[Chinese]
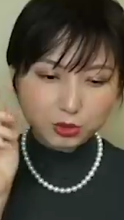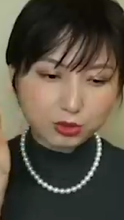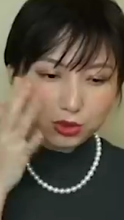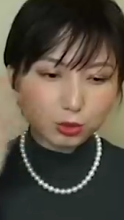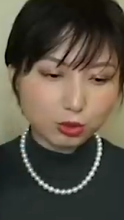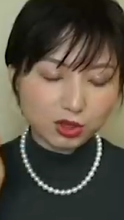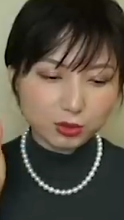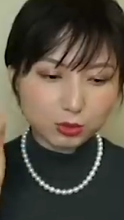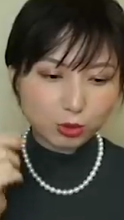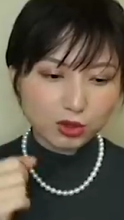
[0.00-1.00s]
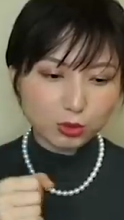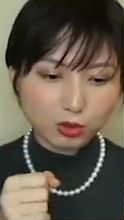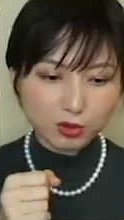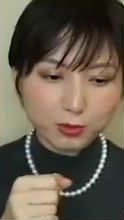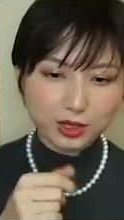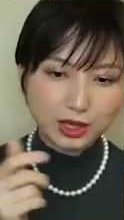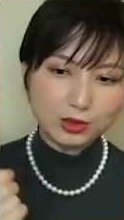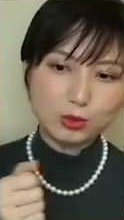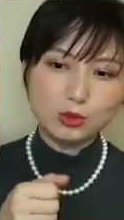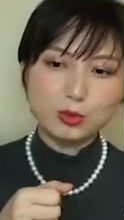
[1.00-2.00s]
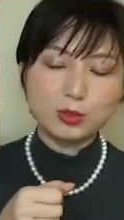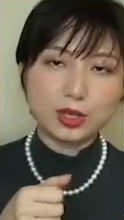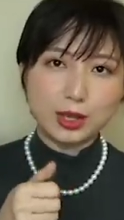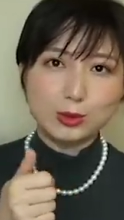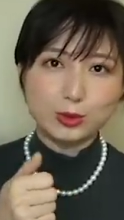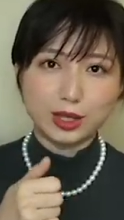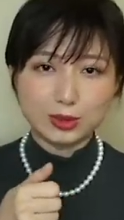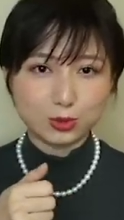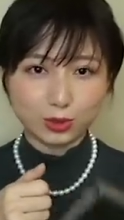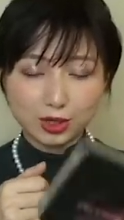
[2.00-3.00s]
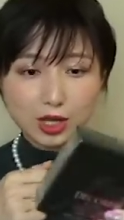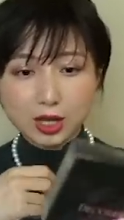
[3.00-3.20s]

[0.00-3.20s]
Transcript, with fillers: 说，你又推推又推不开，弄弄不开那种感觉。